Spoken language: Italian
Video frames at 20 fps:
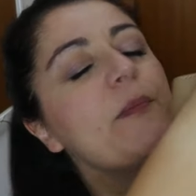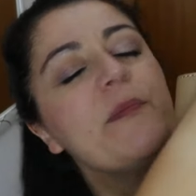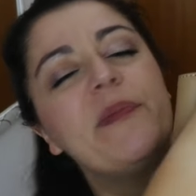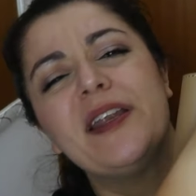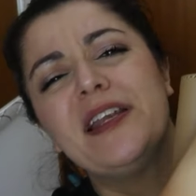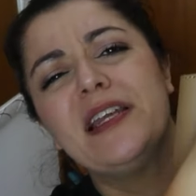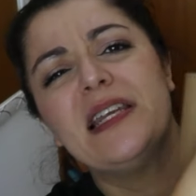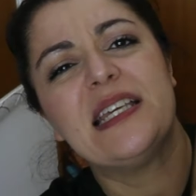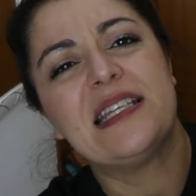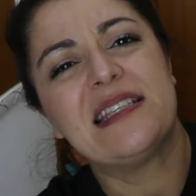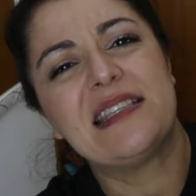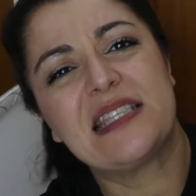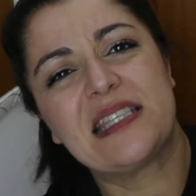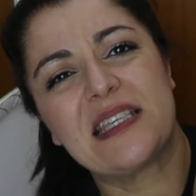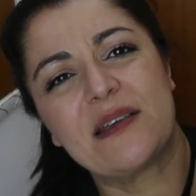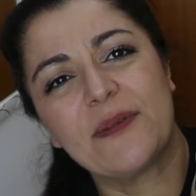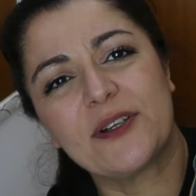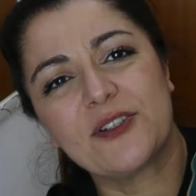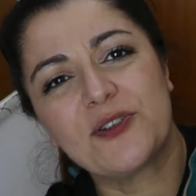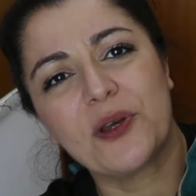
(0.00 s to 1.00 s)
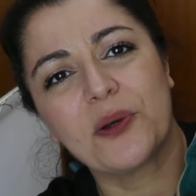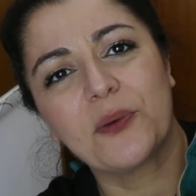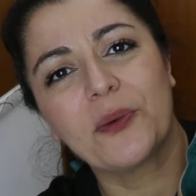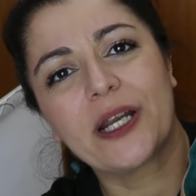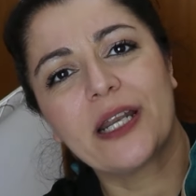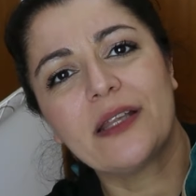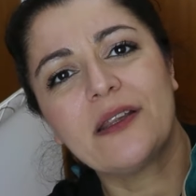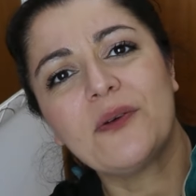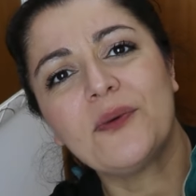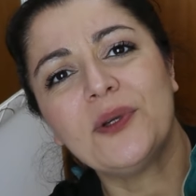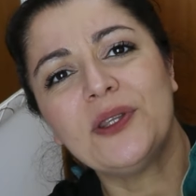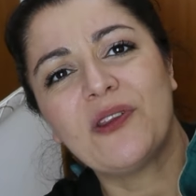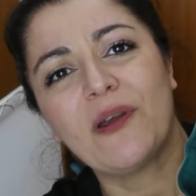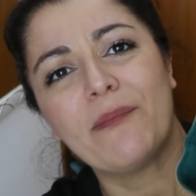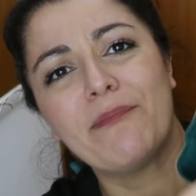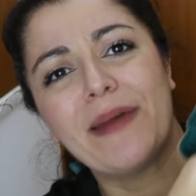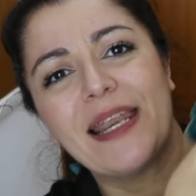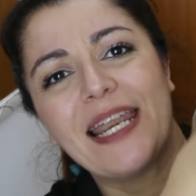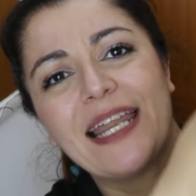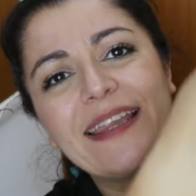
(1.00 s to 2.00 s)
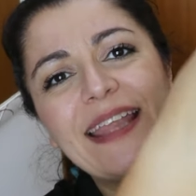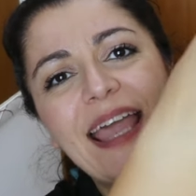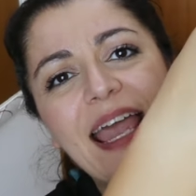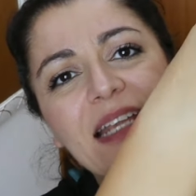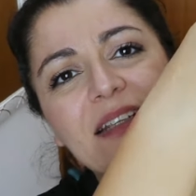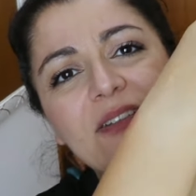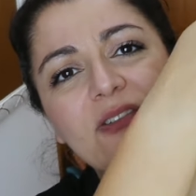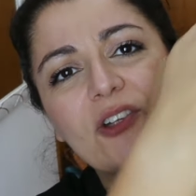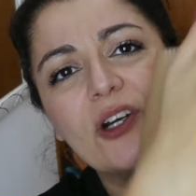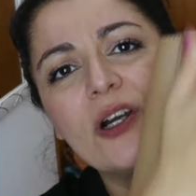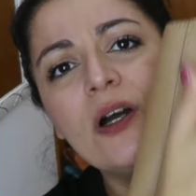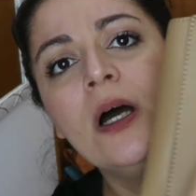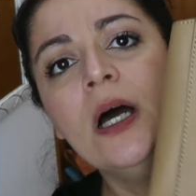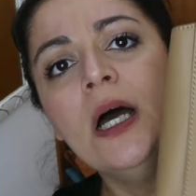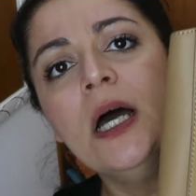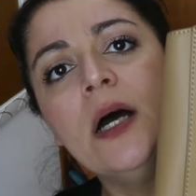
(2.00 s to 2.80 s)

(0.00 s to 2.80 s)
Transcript: bellissima, cioè guardate quanto è bella dentro,